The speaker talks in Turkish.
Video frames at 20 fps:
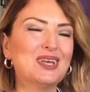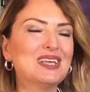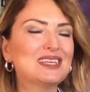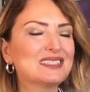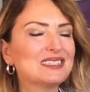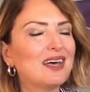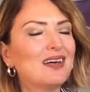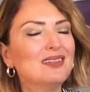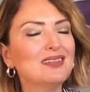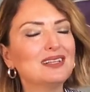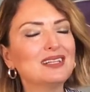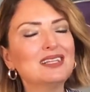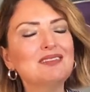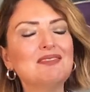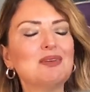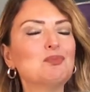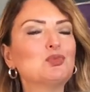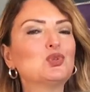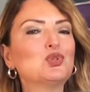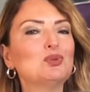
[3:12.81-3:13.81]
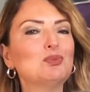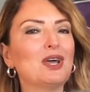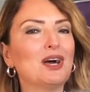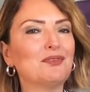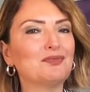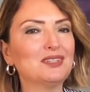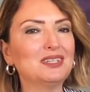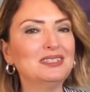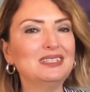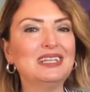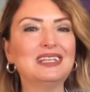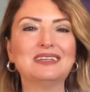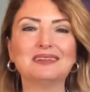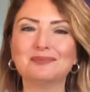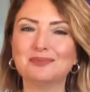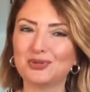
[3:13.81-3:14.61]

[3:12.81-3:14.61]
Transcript: Sağlıklı ve mutlu bir hafta dilerim.